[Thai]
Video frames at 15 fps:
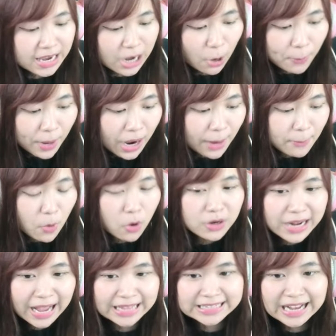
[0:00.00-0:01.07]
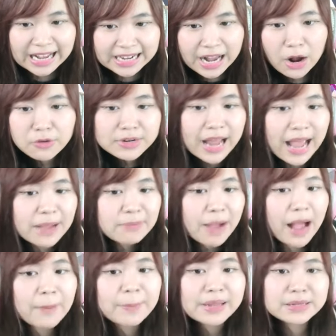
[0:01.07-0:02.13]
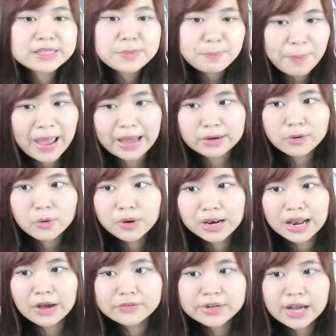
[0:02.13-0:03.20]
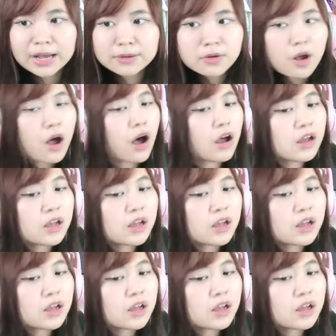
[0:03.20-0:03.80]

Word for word: เราเพิ่มโอกาสการเข้าได้มาเป็นสิบแปดคนแล้วนะคะก็